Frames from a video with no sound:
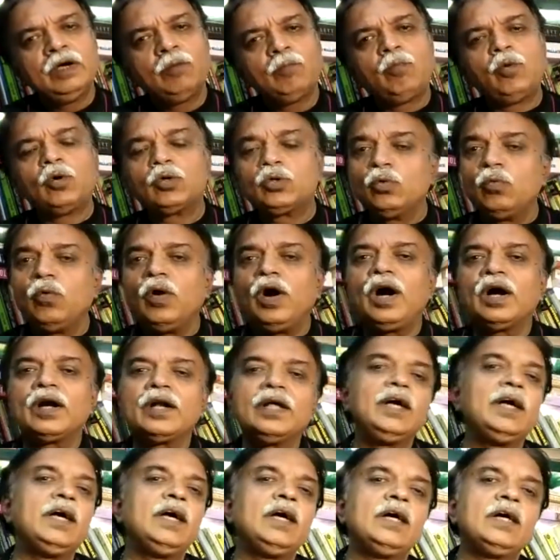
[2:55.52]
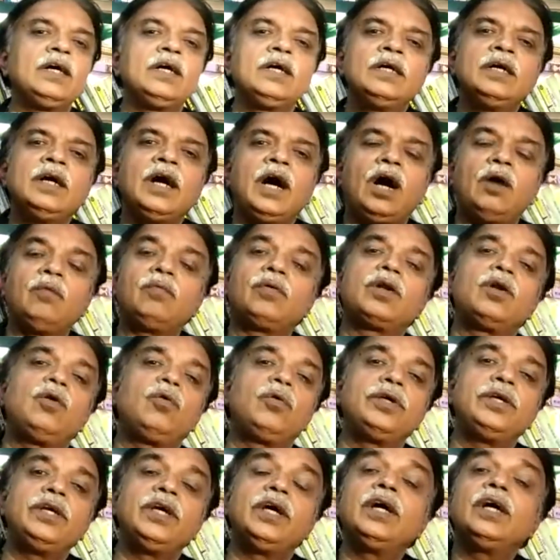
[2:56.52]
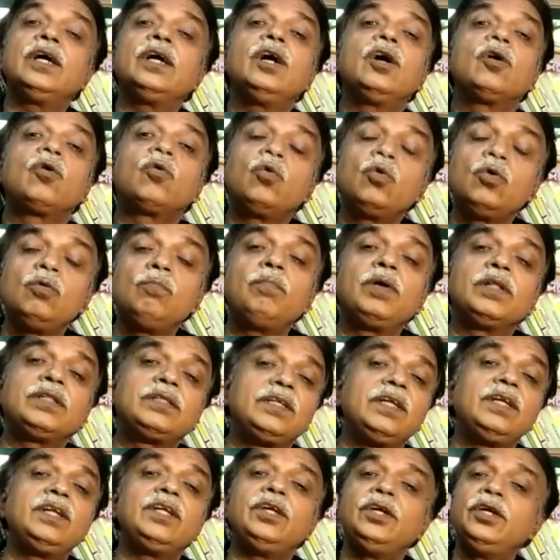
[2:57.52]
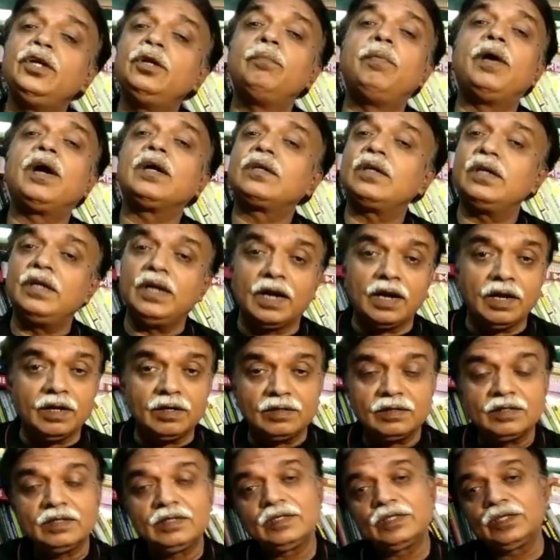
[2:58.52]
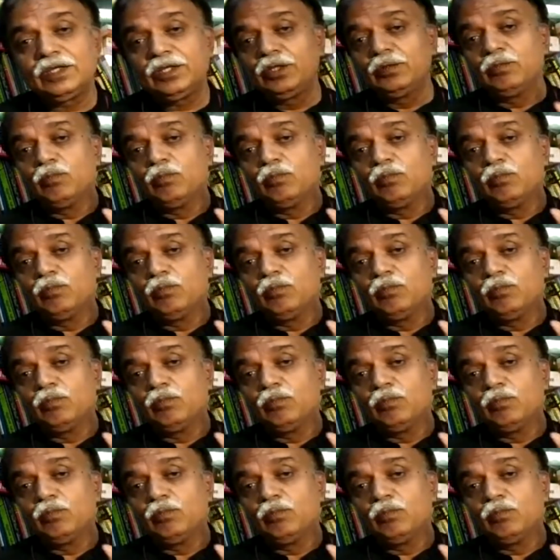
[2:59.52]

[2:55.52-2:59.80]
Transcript: பொதுவான அவர்களுடைய குடும்பத்தின் ஈடுபாட்டு நலம் இது